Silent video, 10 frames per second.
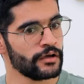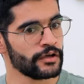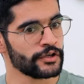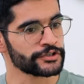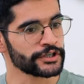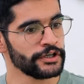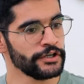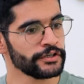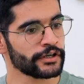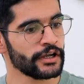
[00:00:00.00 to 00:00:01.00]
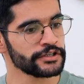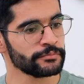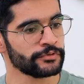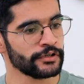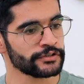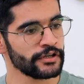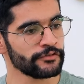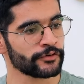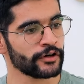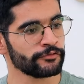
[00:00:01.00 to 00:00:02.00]
أه صحيح انك لازم تعزله
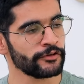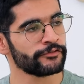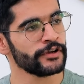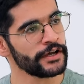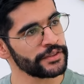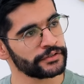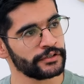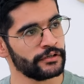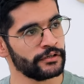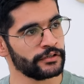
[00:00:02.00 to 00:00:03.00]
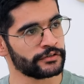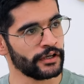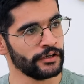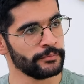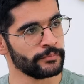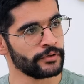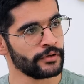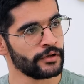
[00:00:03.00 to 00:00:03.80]
في غرفه في لحظه التعليم